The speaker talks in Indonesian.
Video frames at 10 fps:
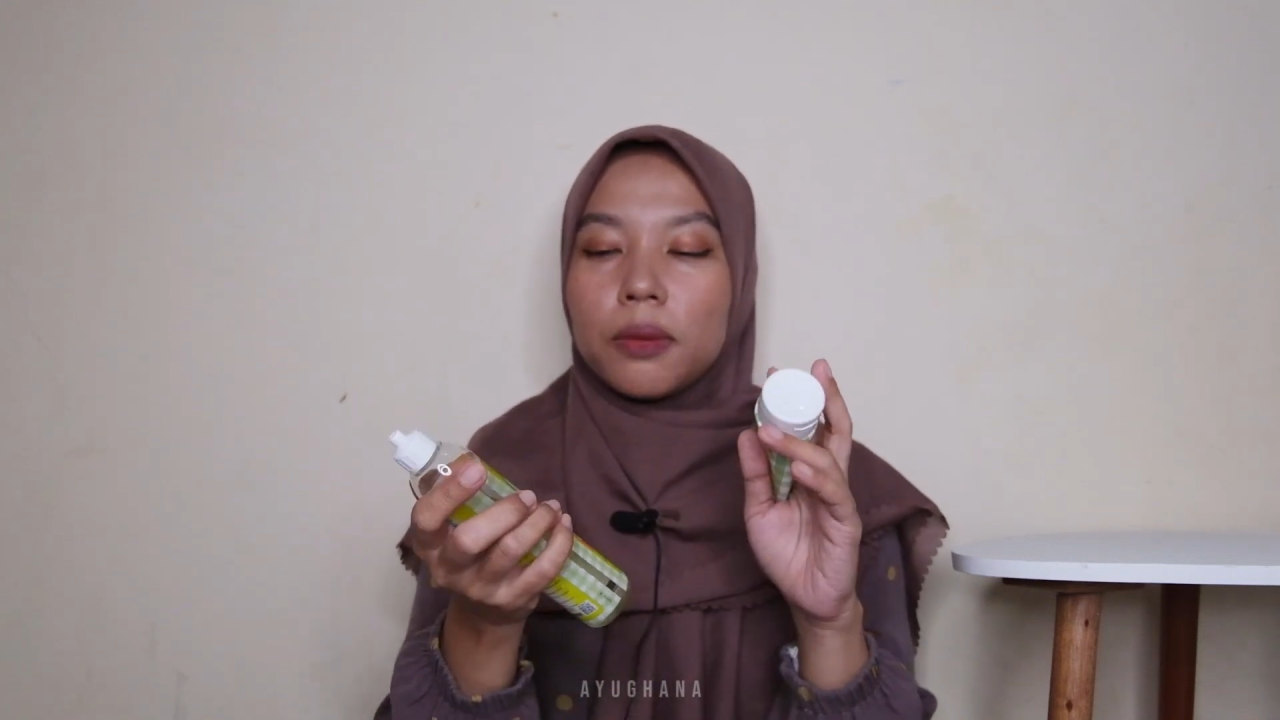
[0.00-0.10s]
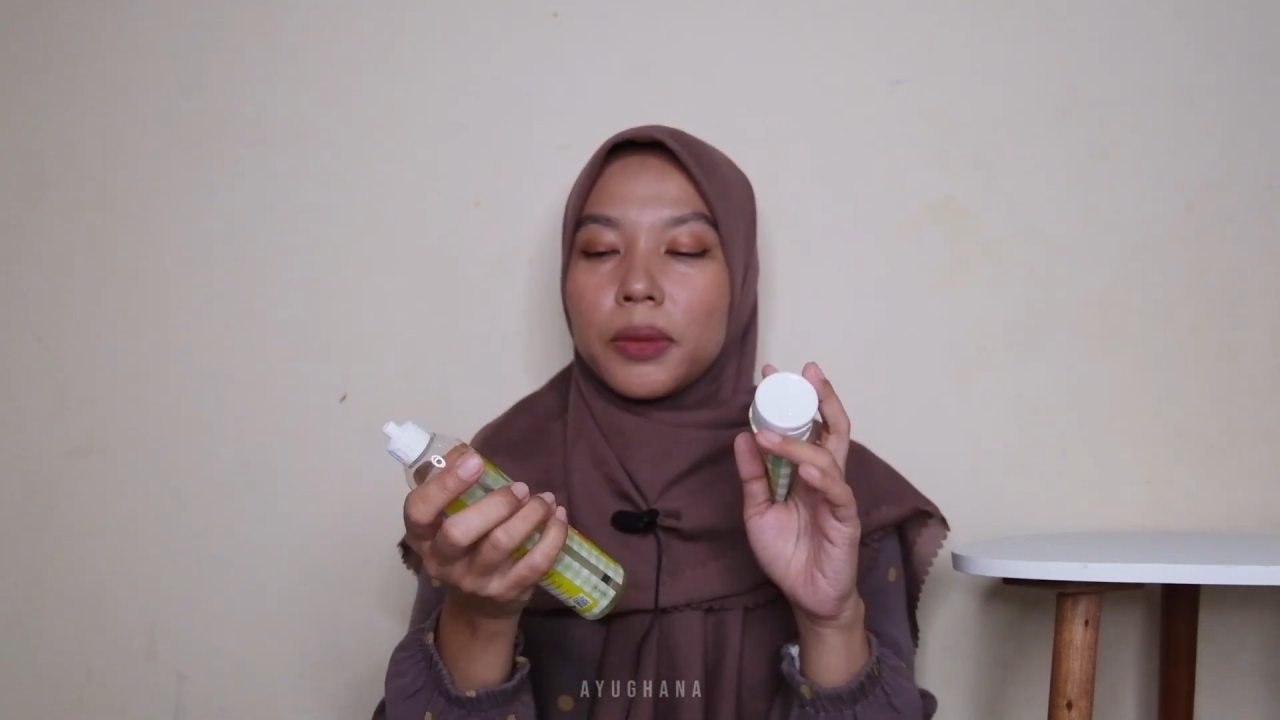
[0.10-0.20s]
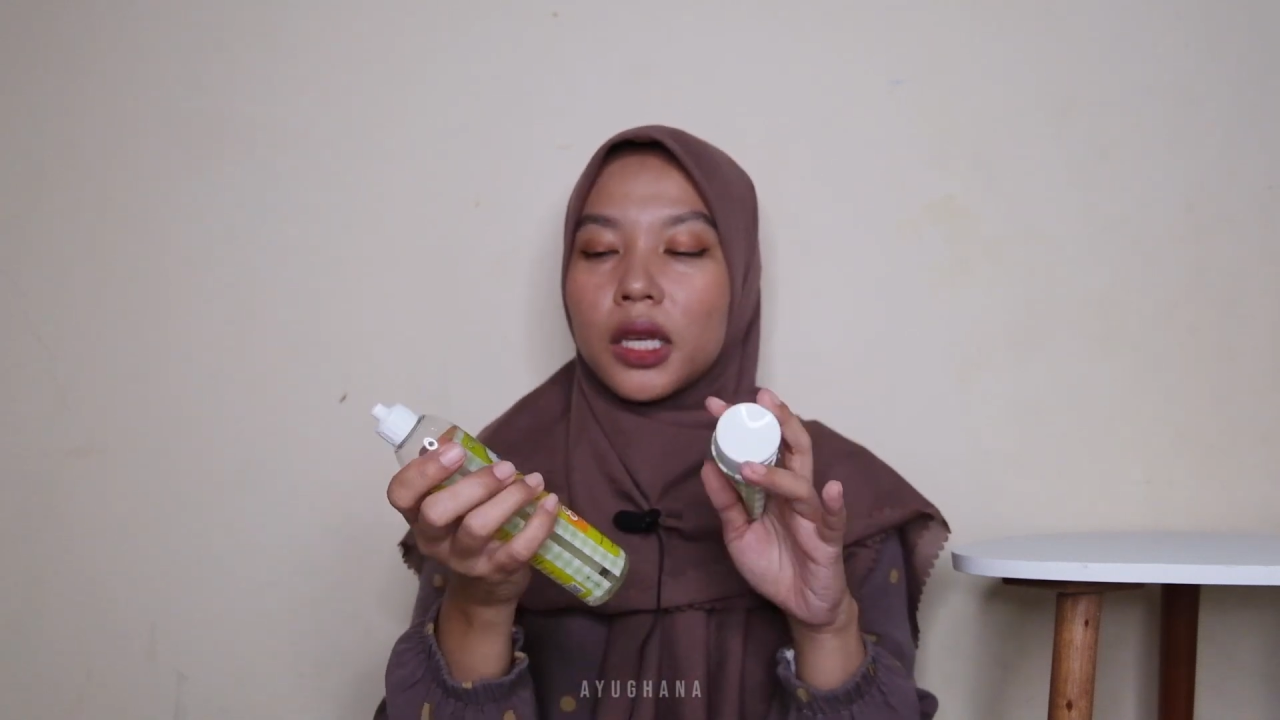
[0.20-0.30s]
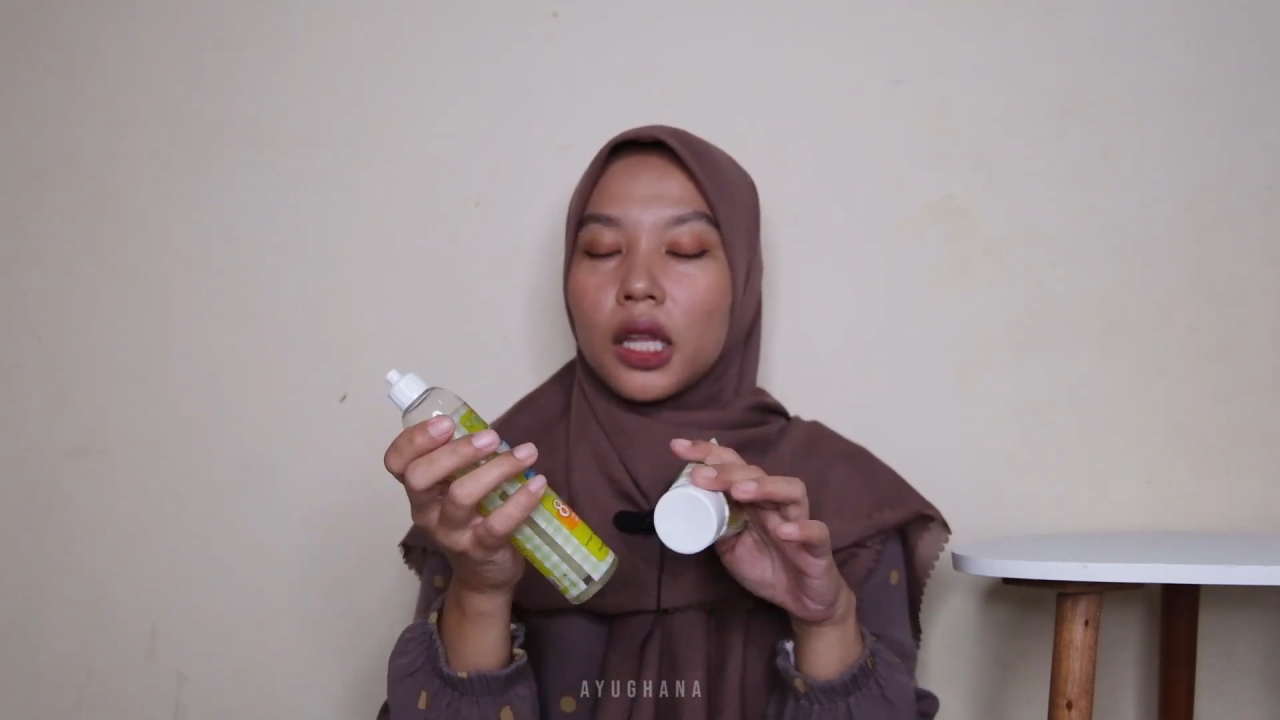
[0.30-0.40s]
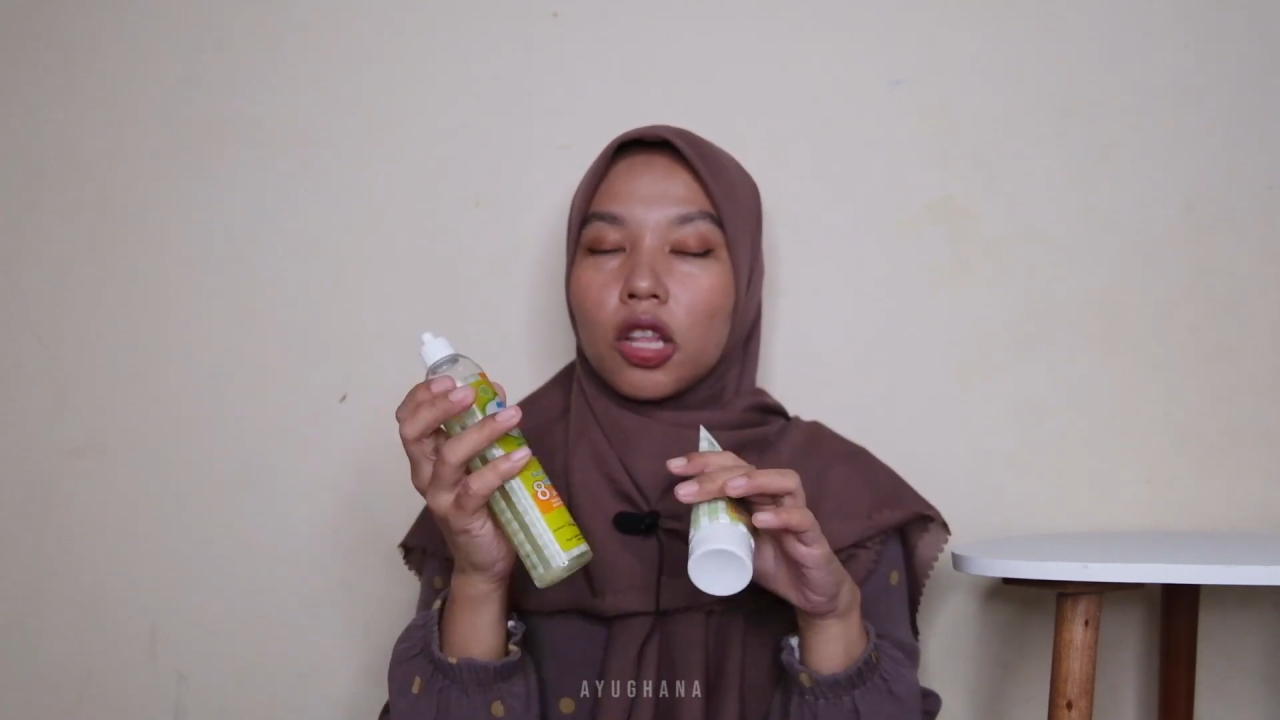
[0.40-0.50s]

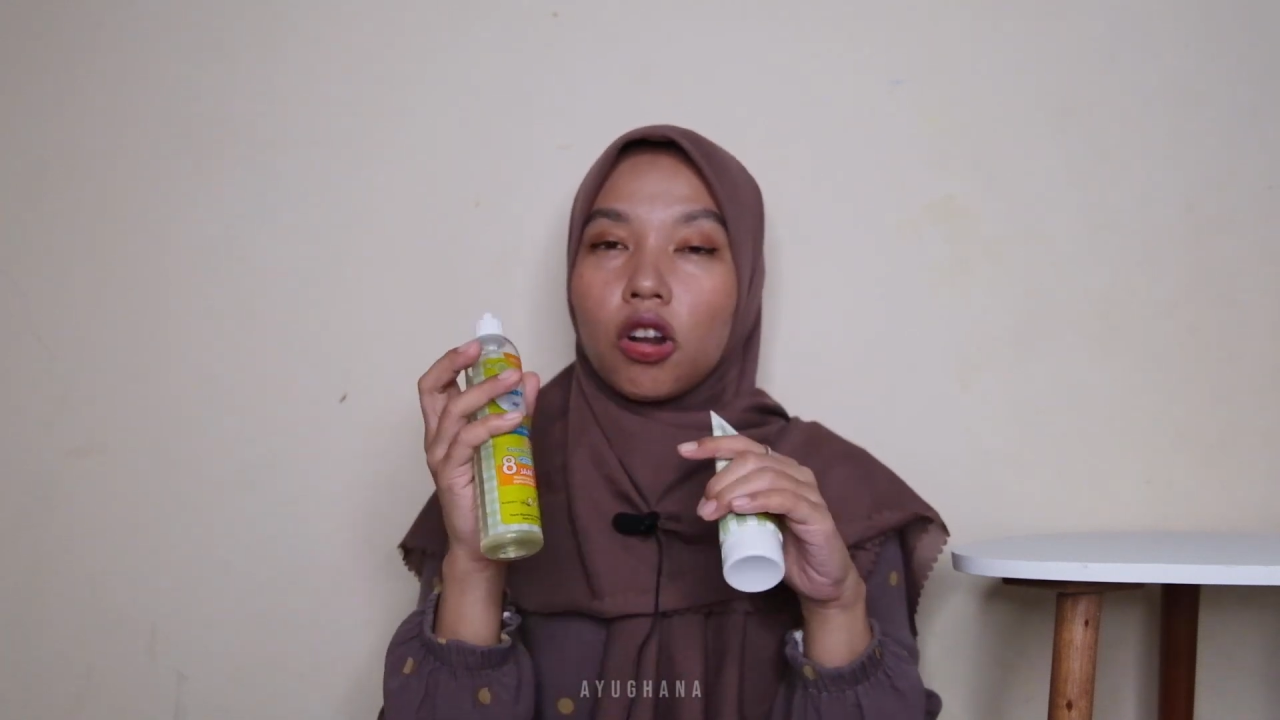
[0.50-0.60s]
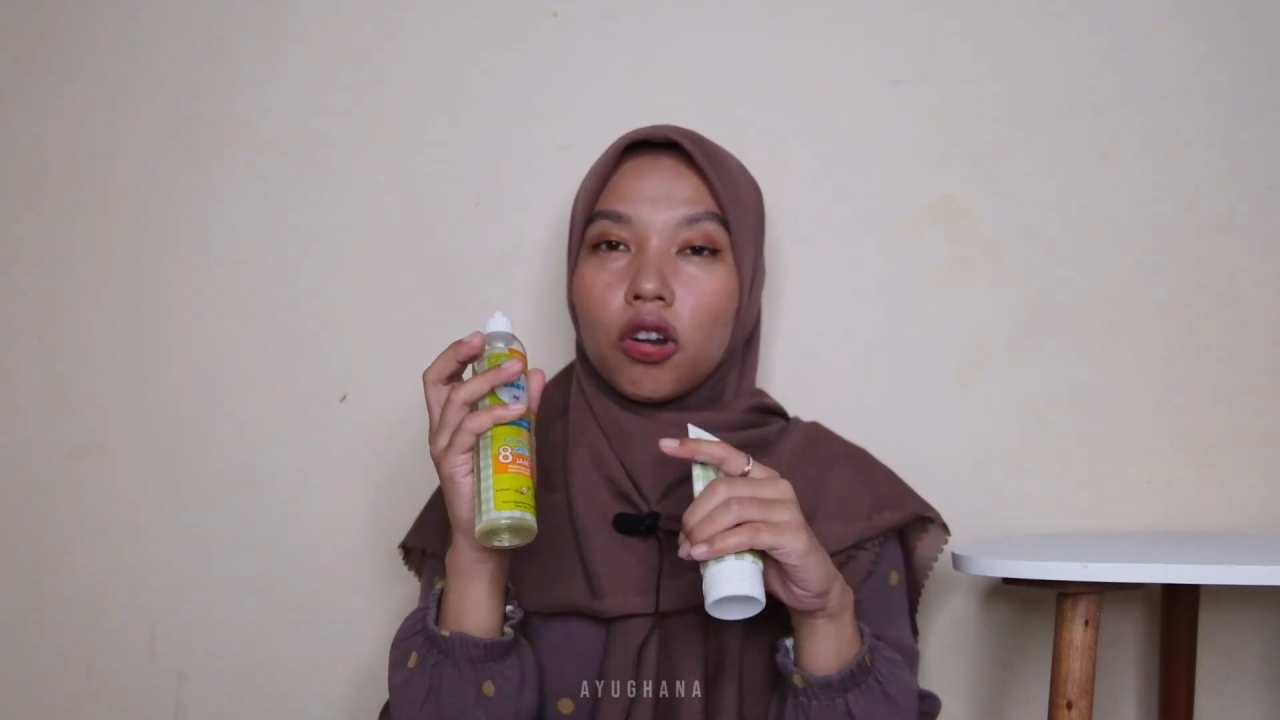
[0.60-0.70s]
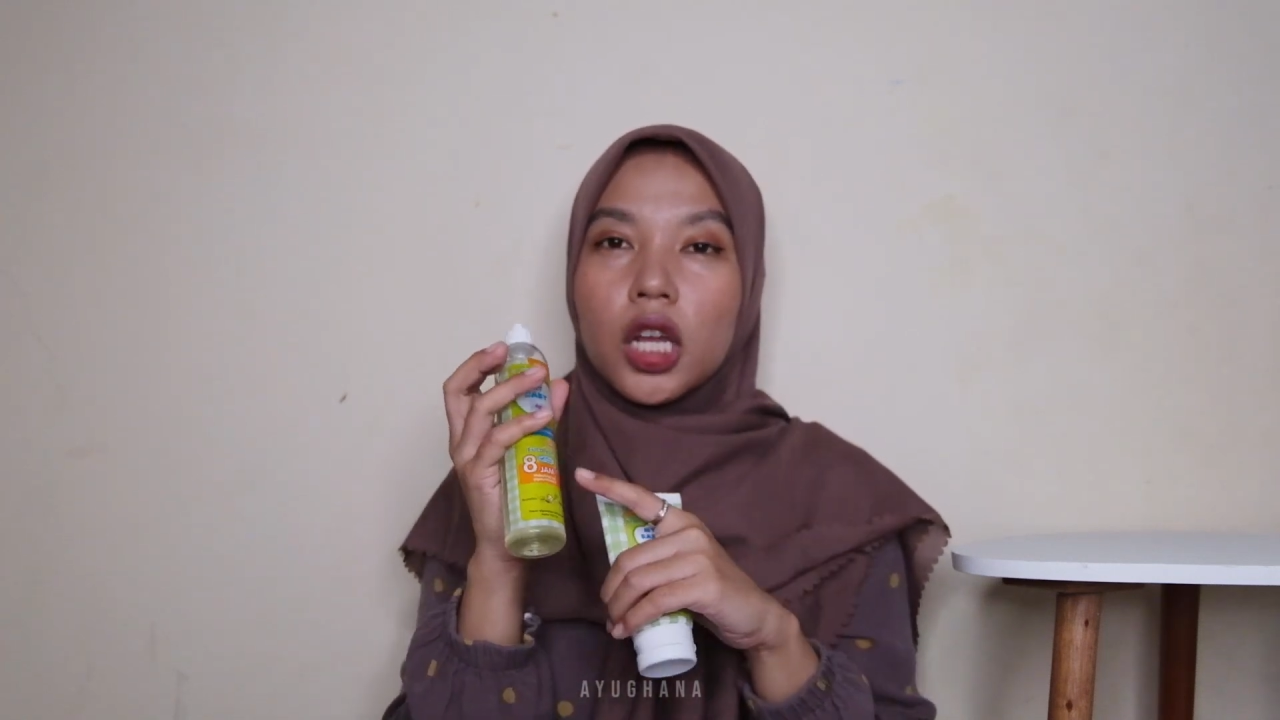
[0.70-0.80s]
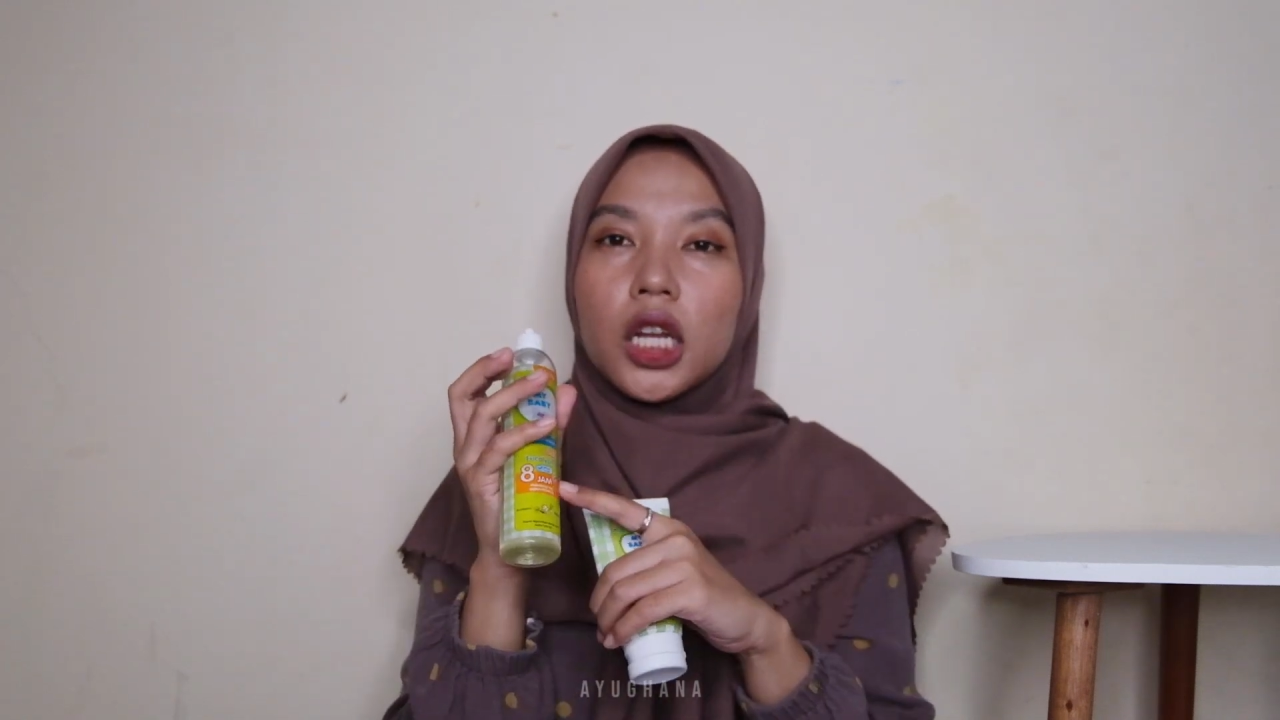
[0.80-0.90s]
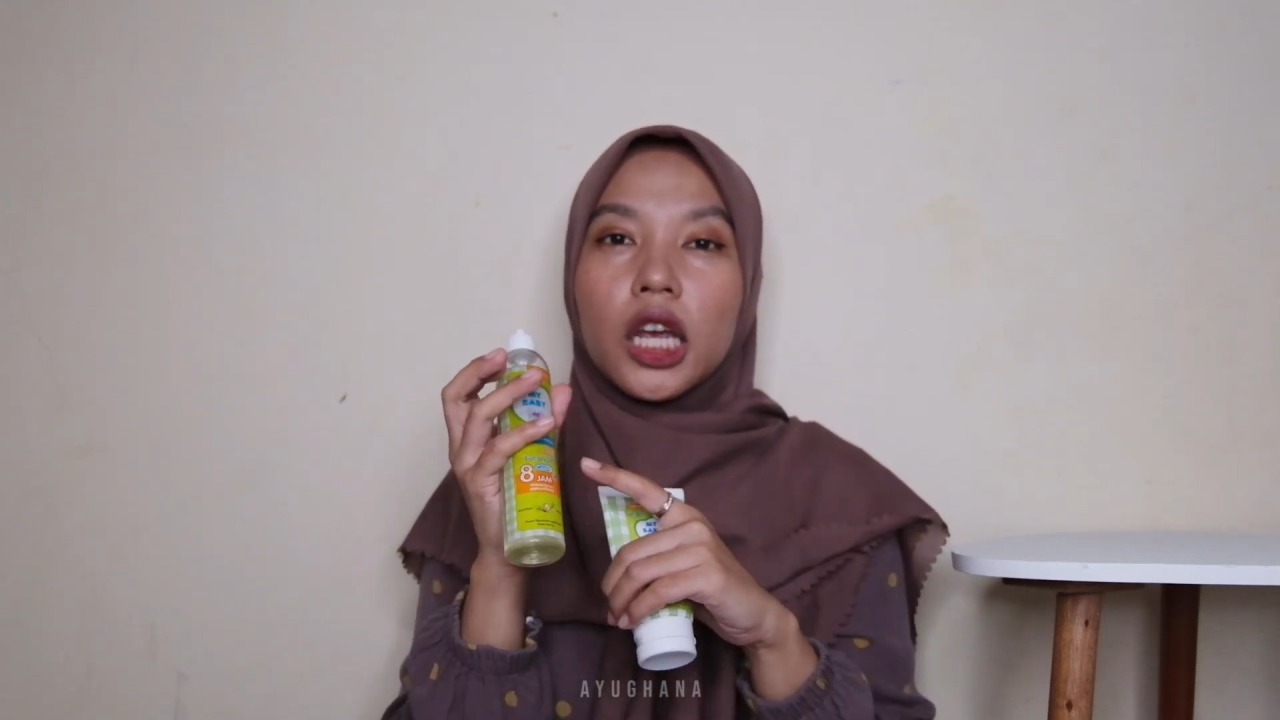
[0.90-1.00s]
minyak telon oil